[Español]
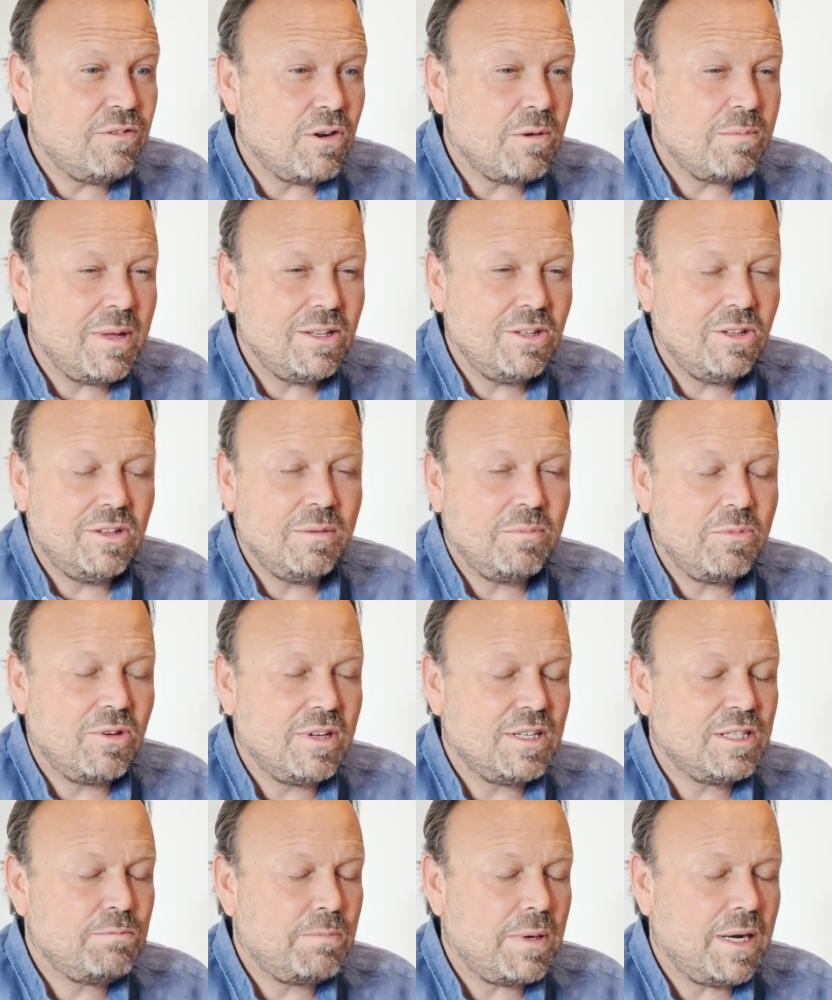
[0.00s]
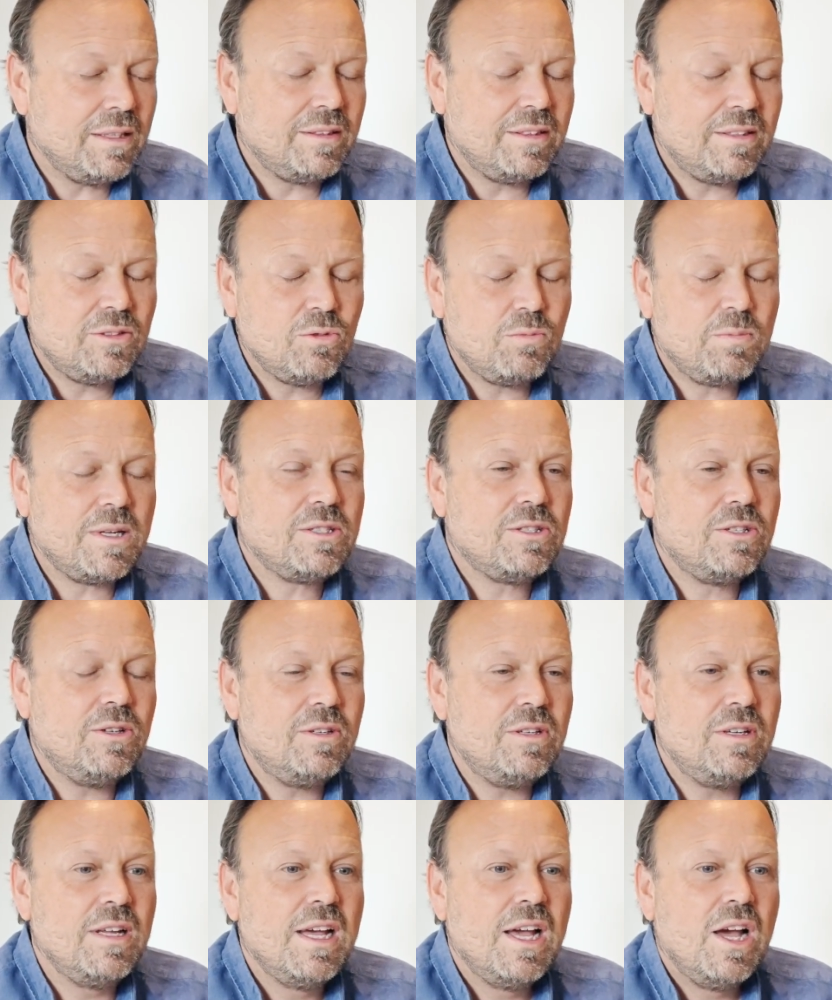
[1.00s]
formándote porque es parte de tu
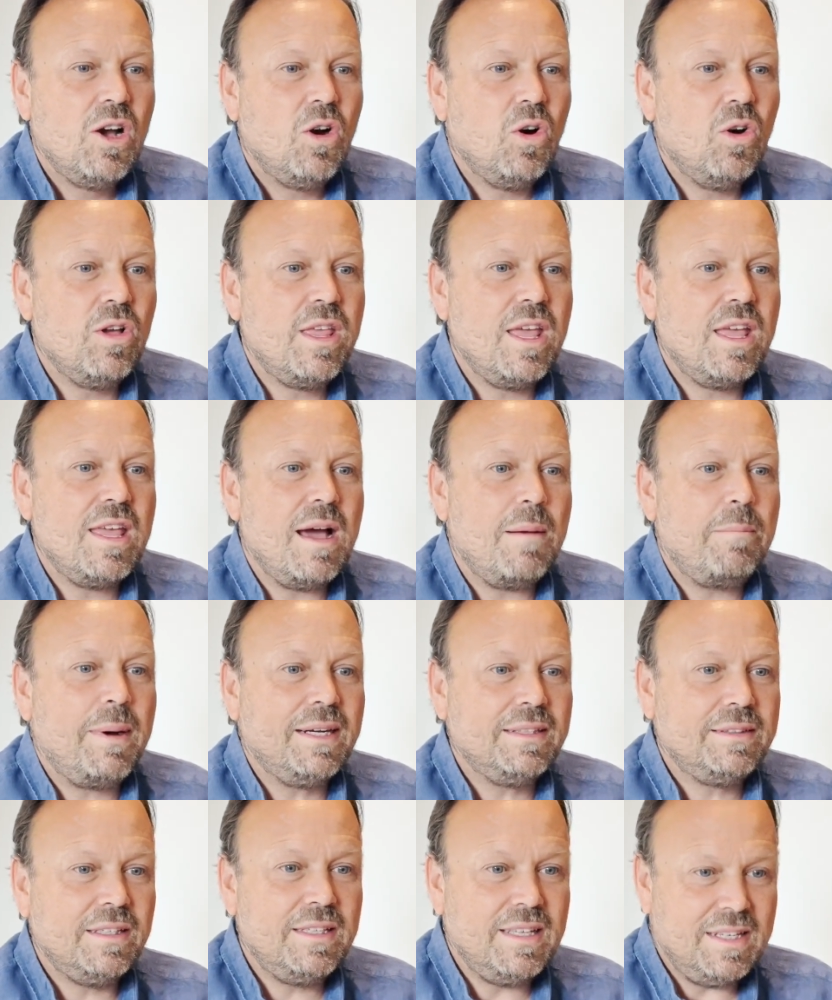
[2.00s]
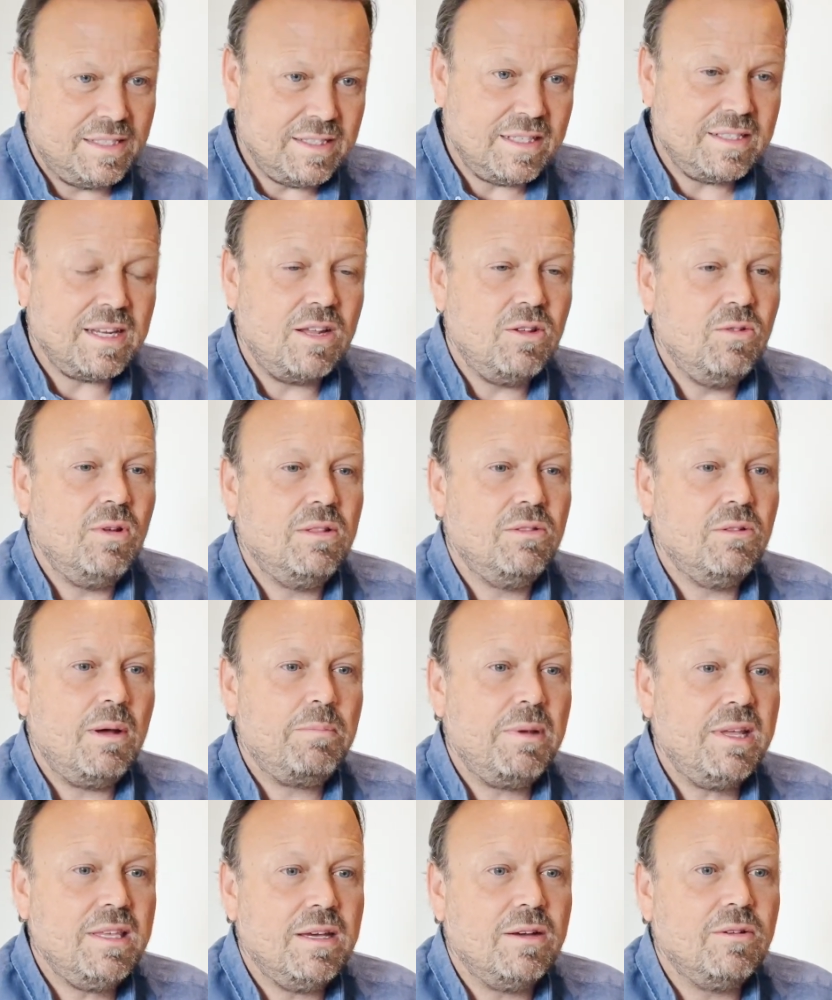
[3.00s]
pasión. Oye, y aparte ya estás ayudando
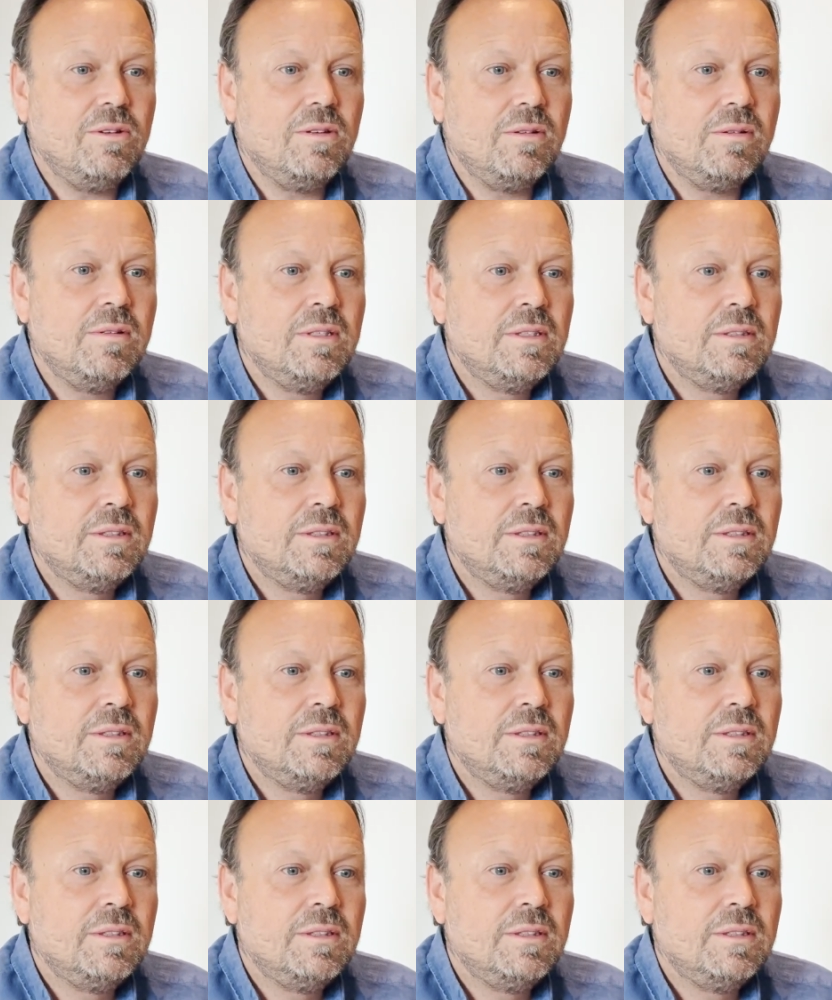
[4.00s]
a Peña o no?